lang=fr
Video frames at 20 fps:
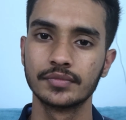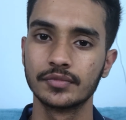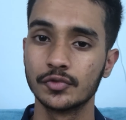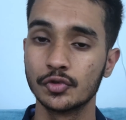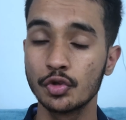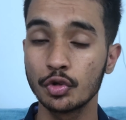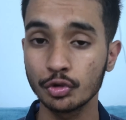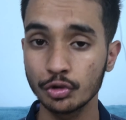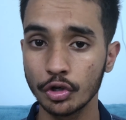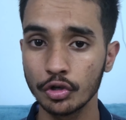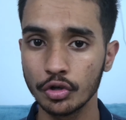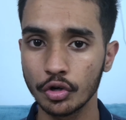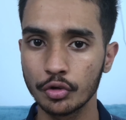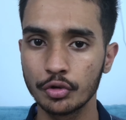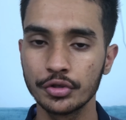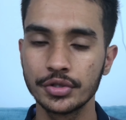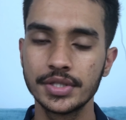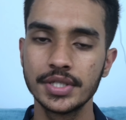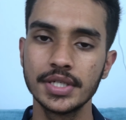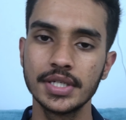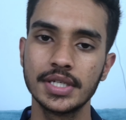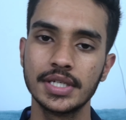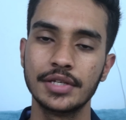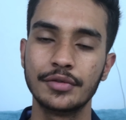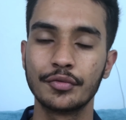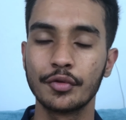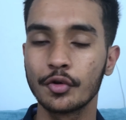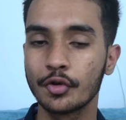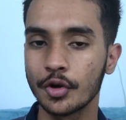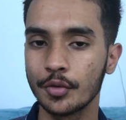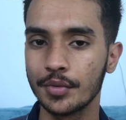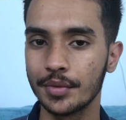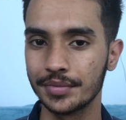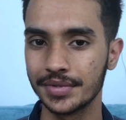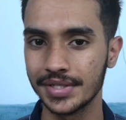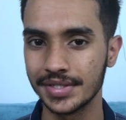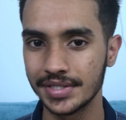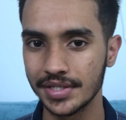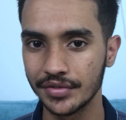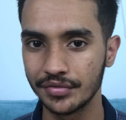Donc dans leur côté, ils font quand même
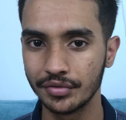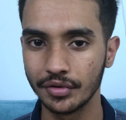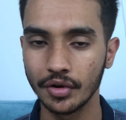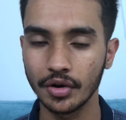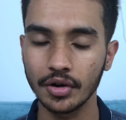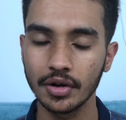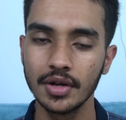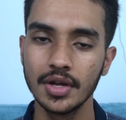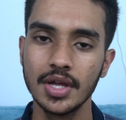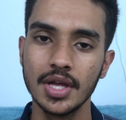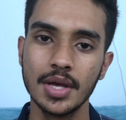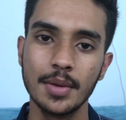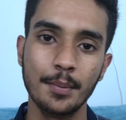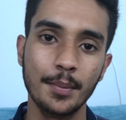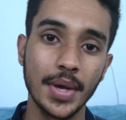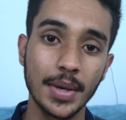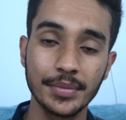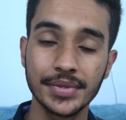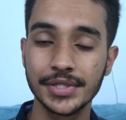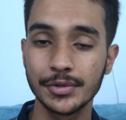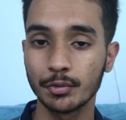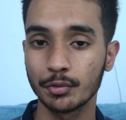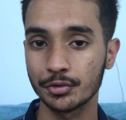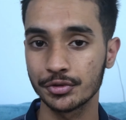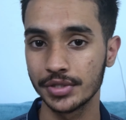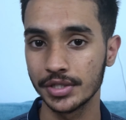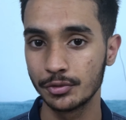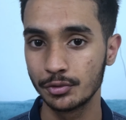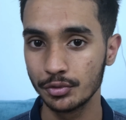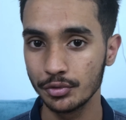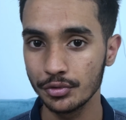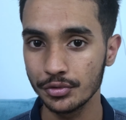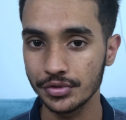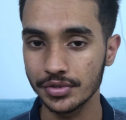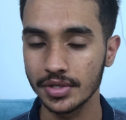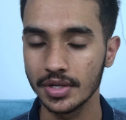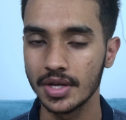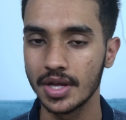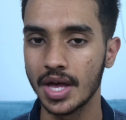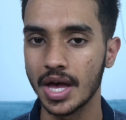des efforts, même si on sait
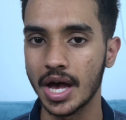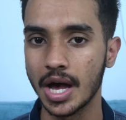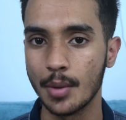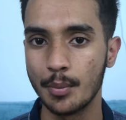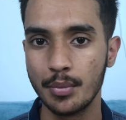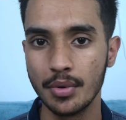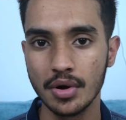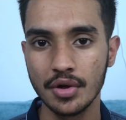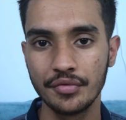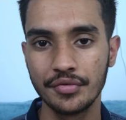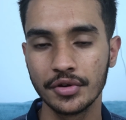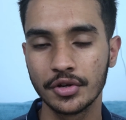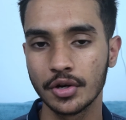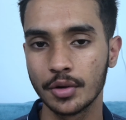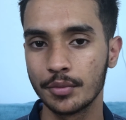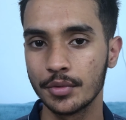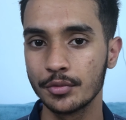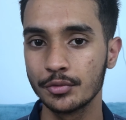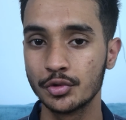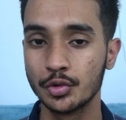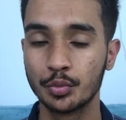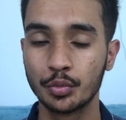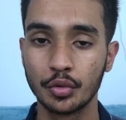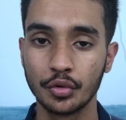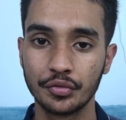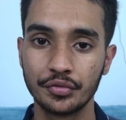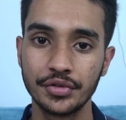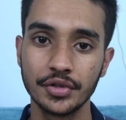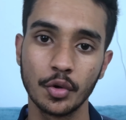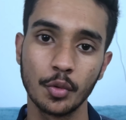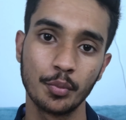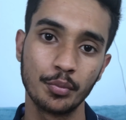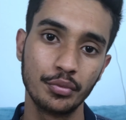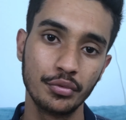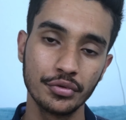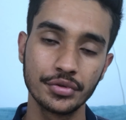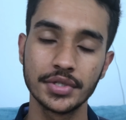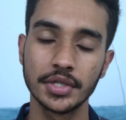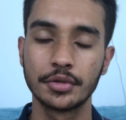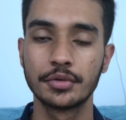tous Apple fait quand même du profit en
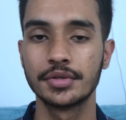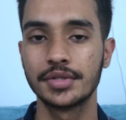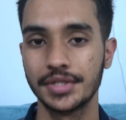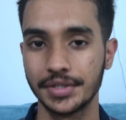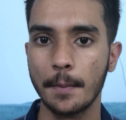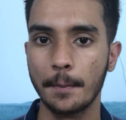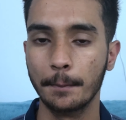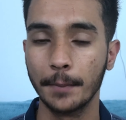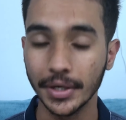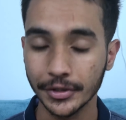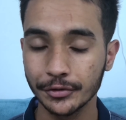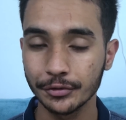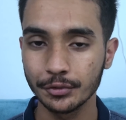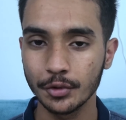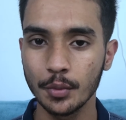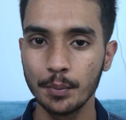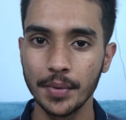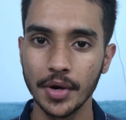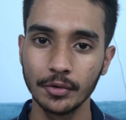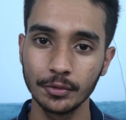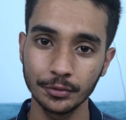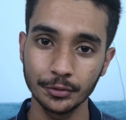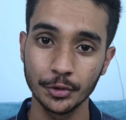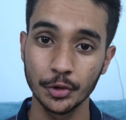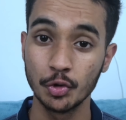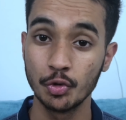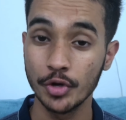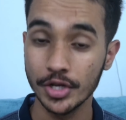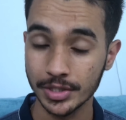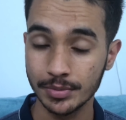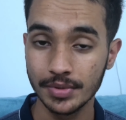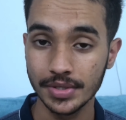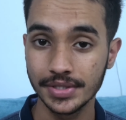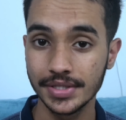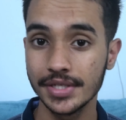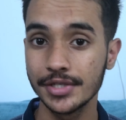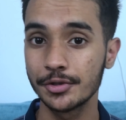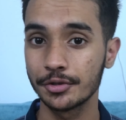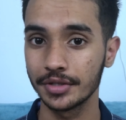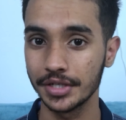plus à côté. Maintenant parlons de
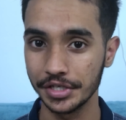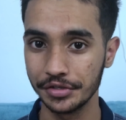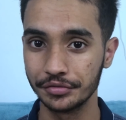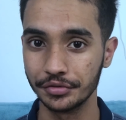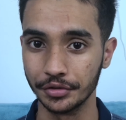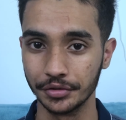l'USB-C sur l'iPhone.